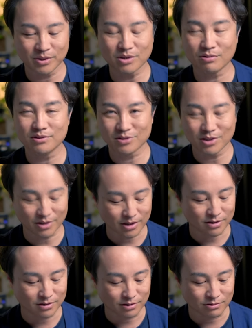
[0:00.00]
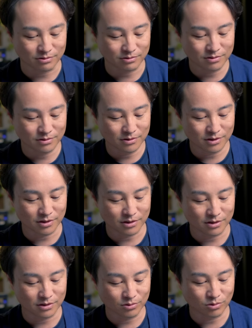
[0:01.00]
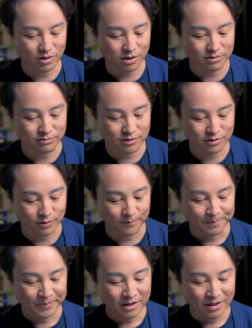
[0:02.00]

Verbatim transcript: ピントがずれないっていう、えー、のがあるんですよ。